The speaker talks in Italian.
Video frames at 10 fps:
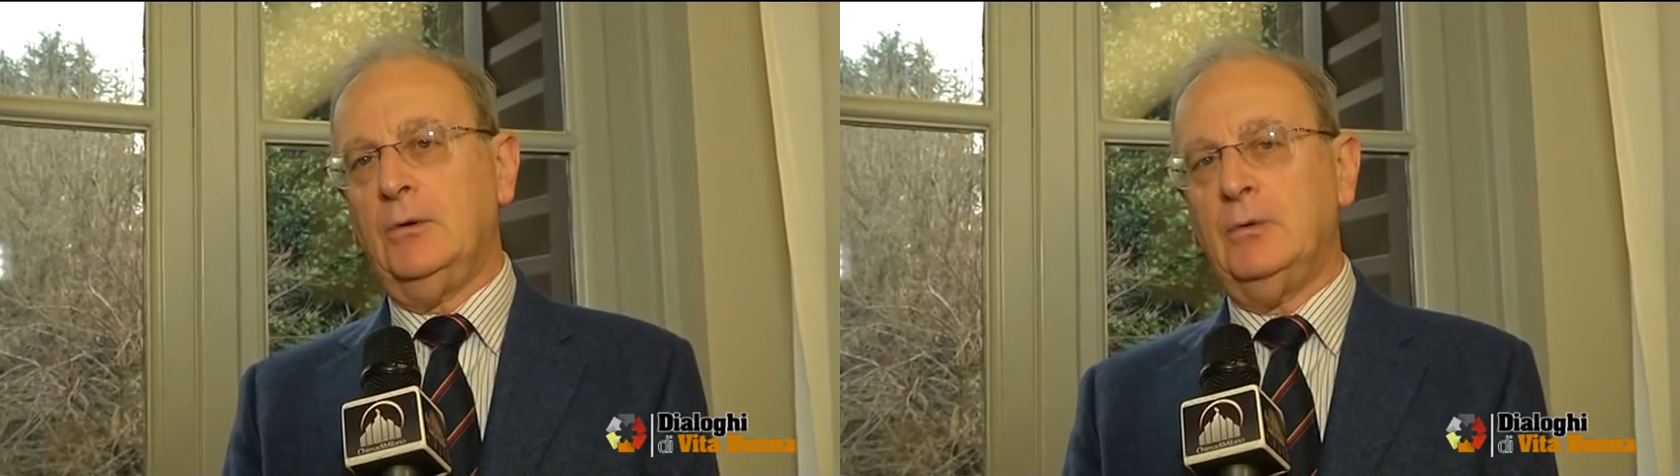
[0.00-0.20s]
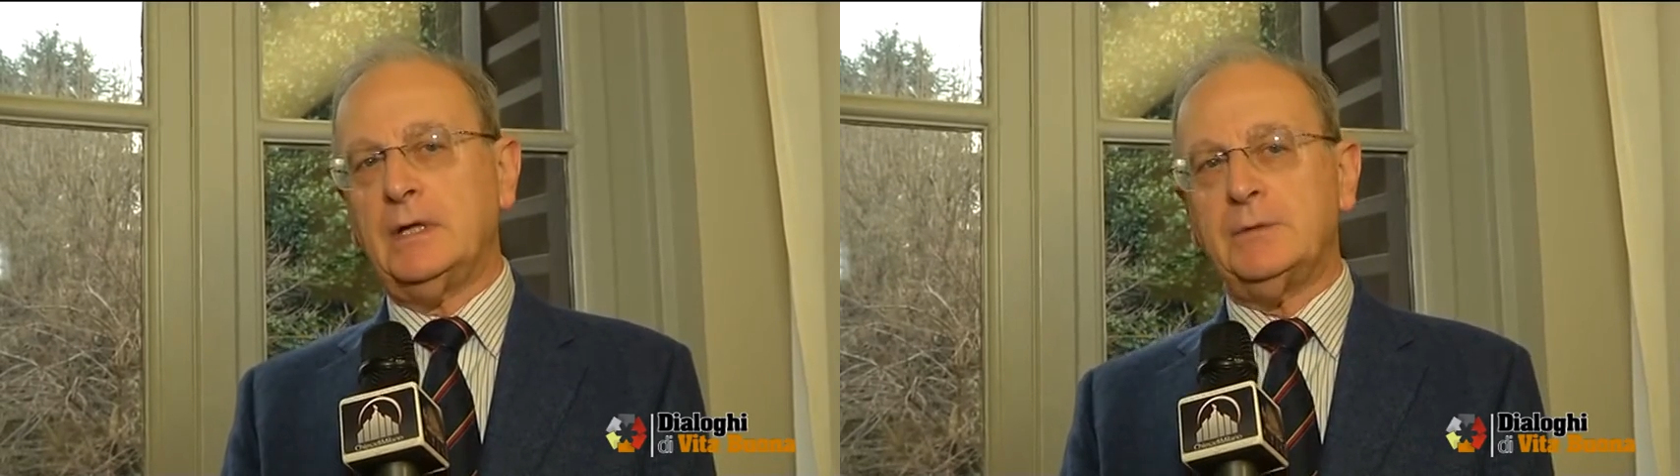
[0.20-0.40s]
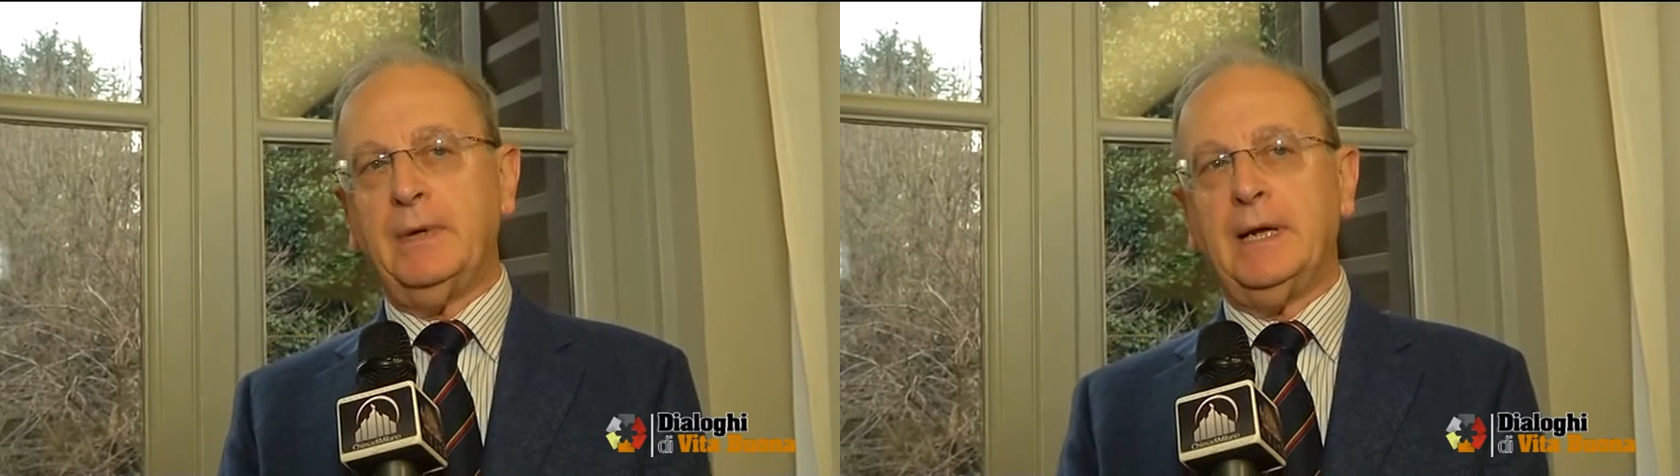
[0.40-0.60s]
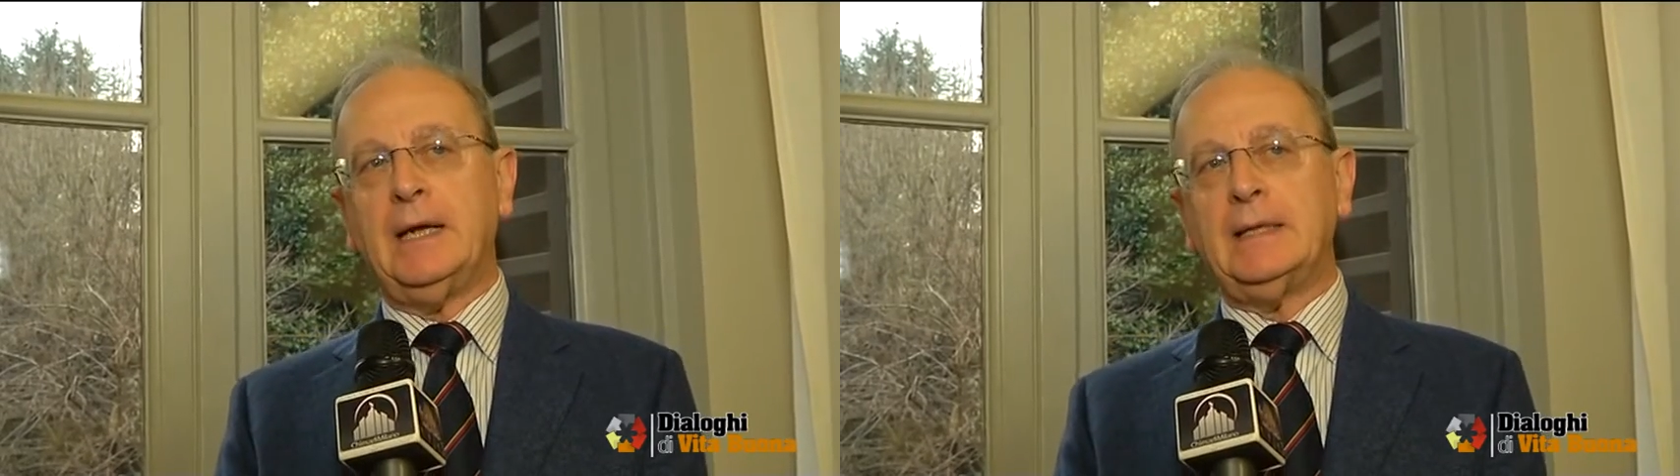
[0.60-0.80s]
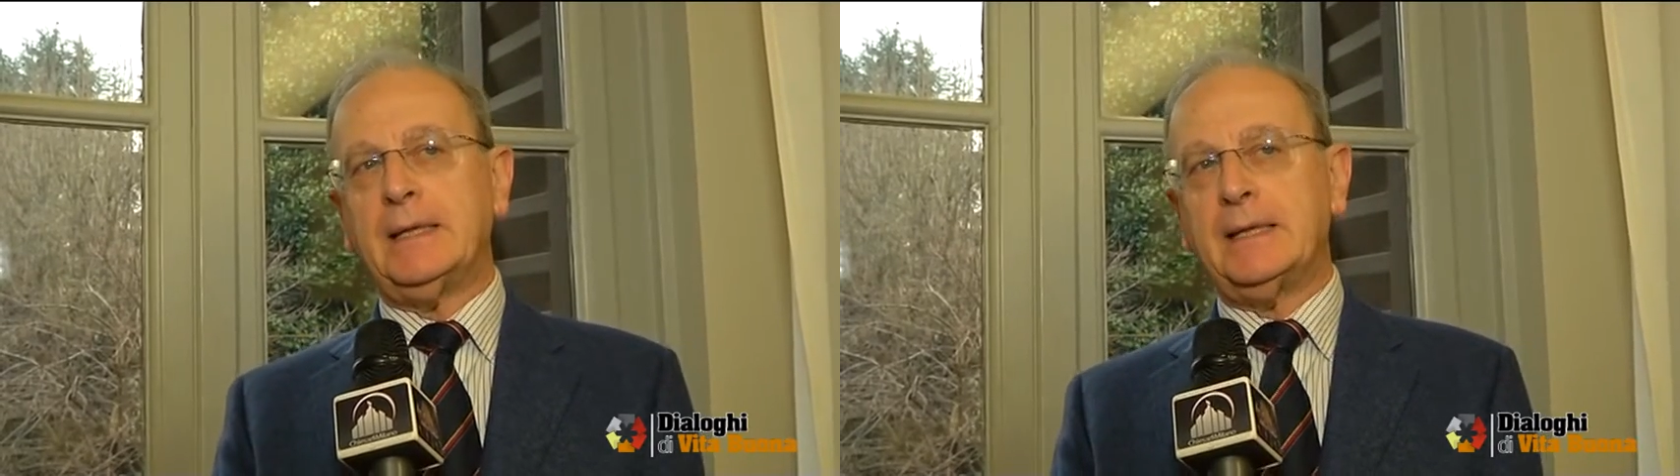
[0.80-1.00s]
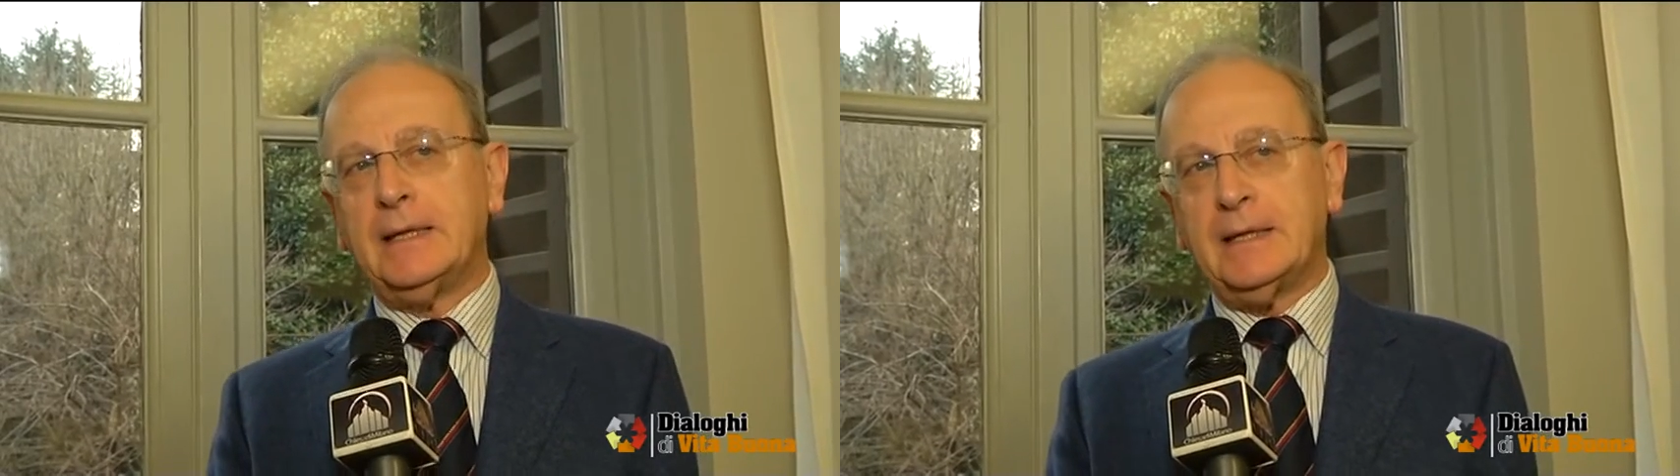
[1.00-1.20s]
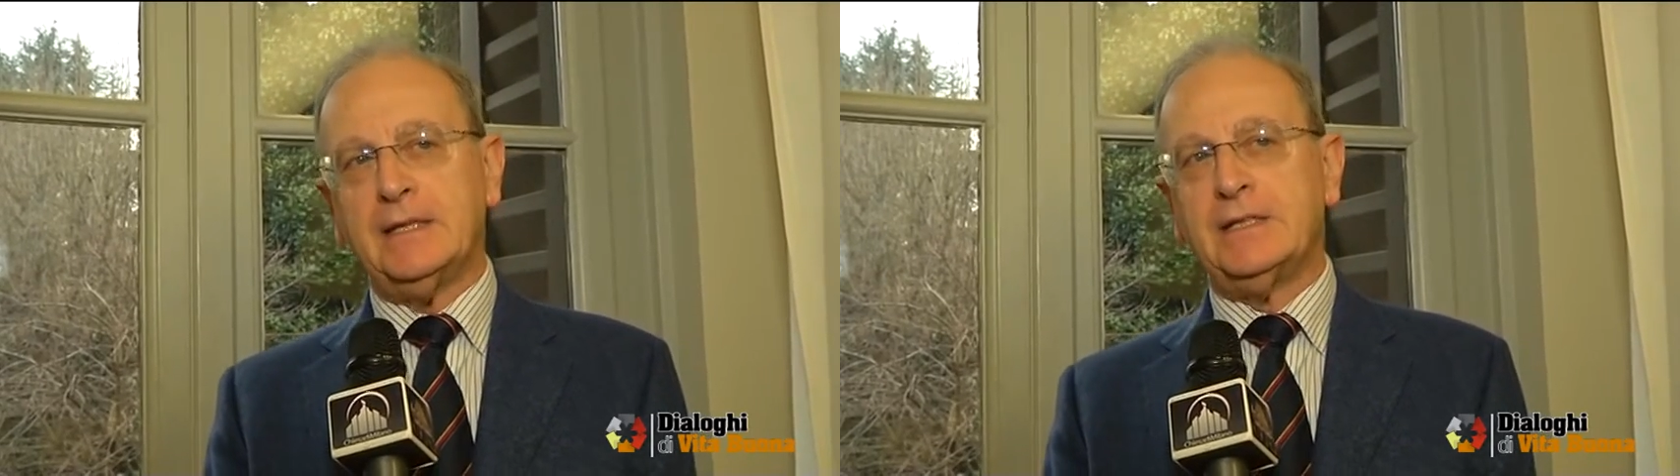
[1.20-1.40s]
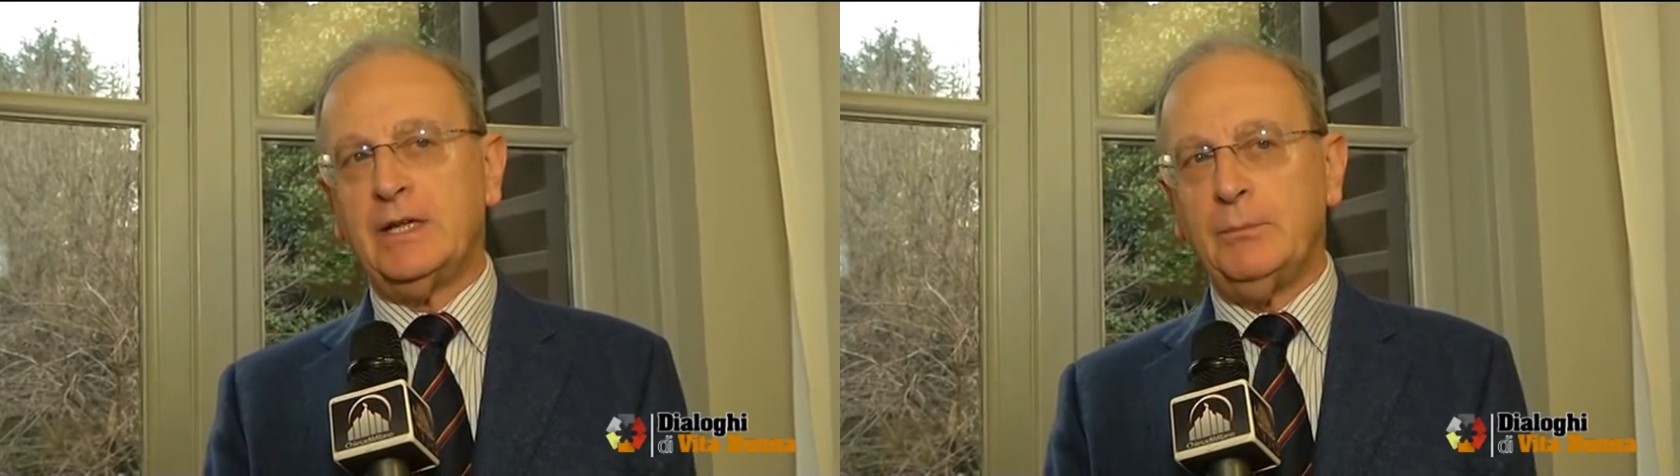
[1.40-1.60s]
o la speranza che
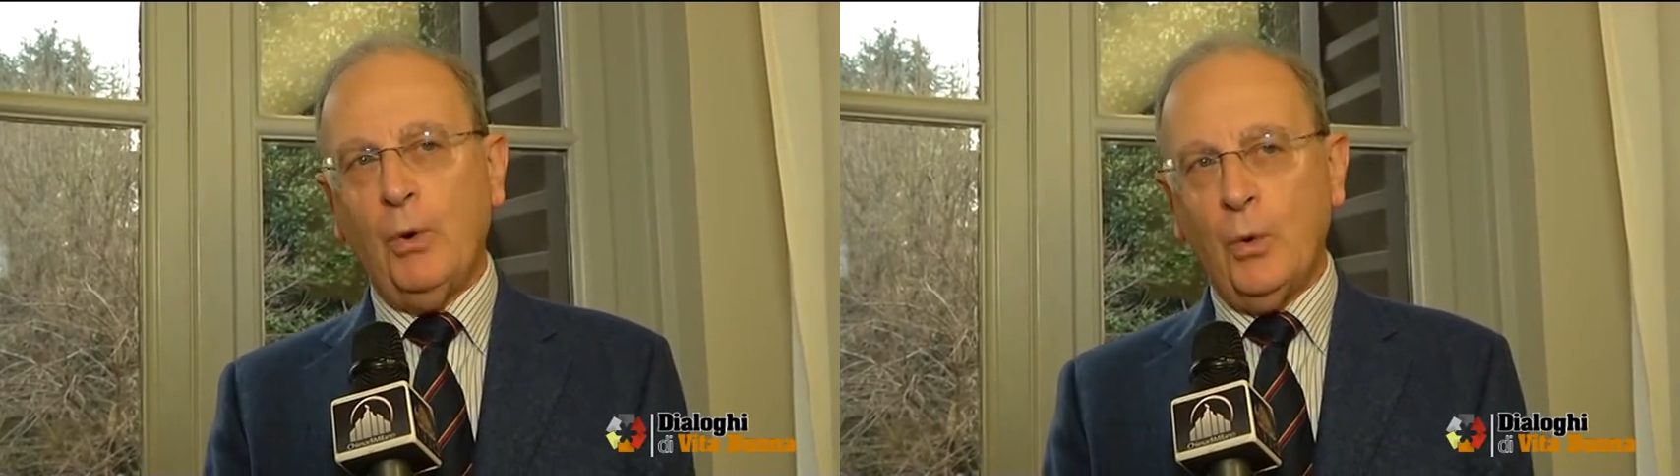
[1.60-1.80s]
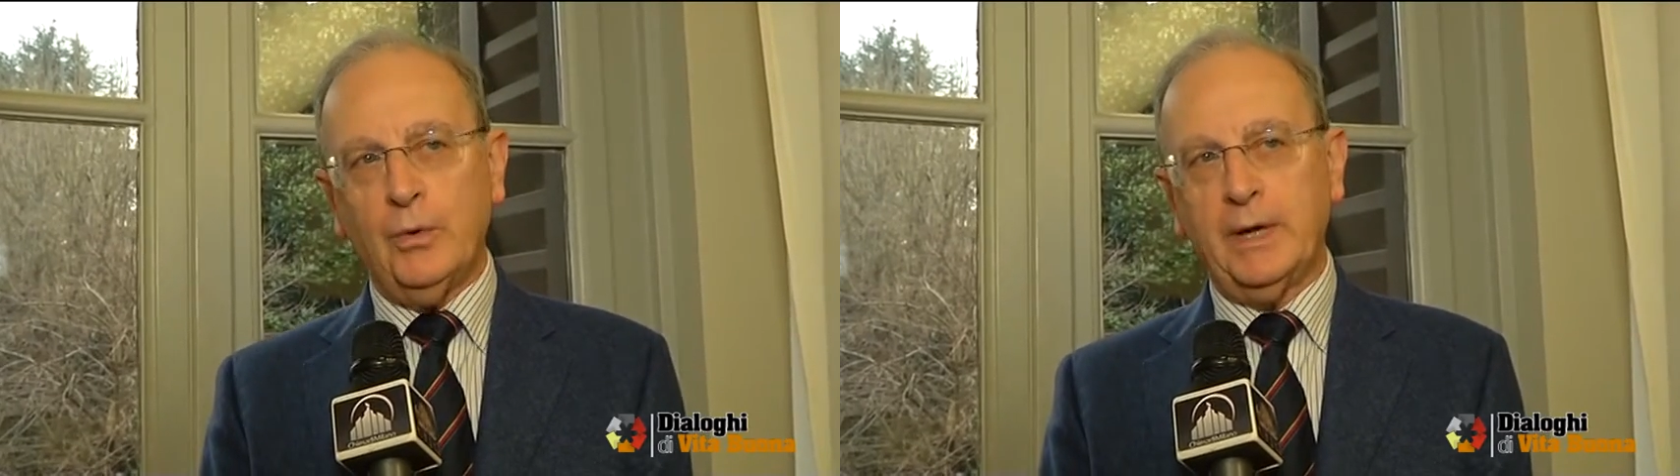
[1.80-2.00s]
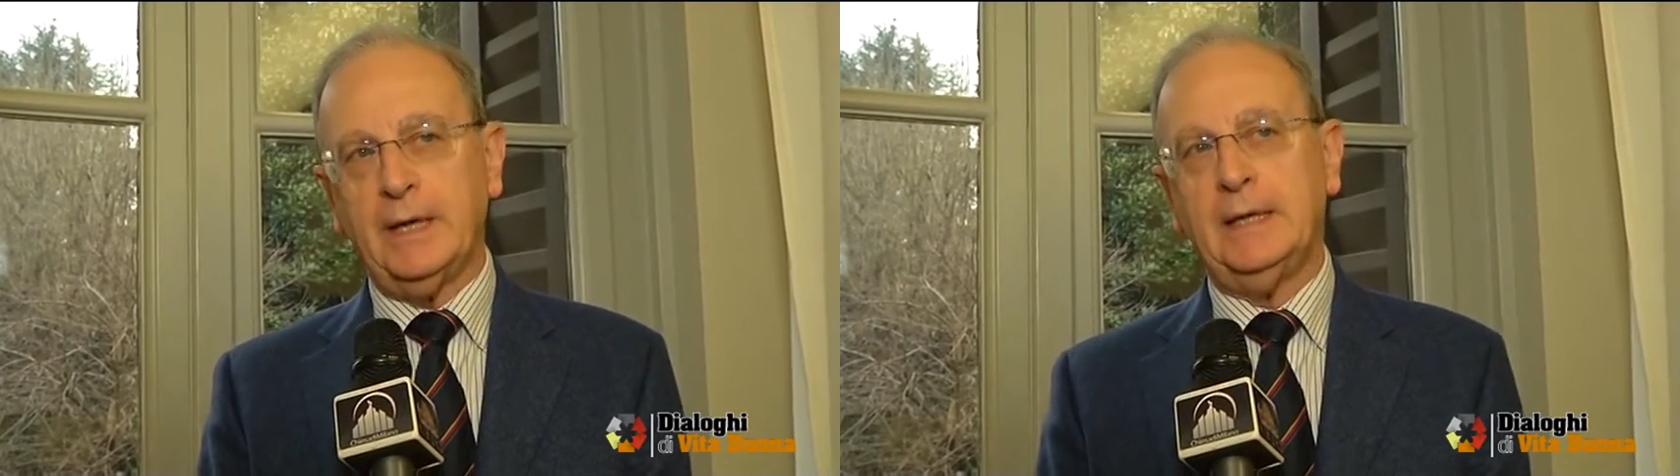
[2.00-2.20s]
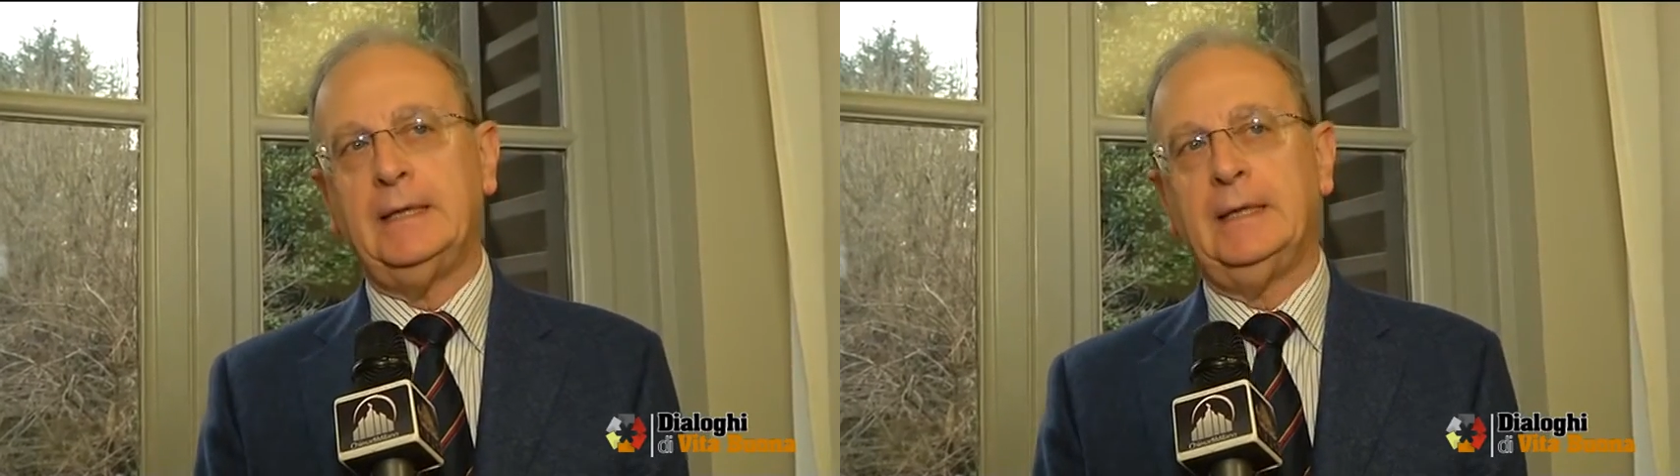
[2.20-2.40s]
si ripone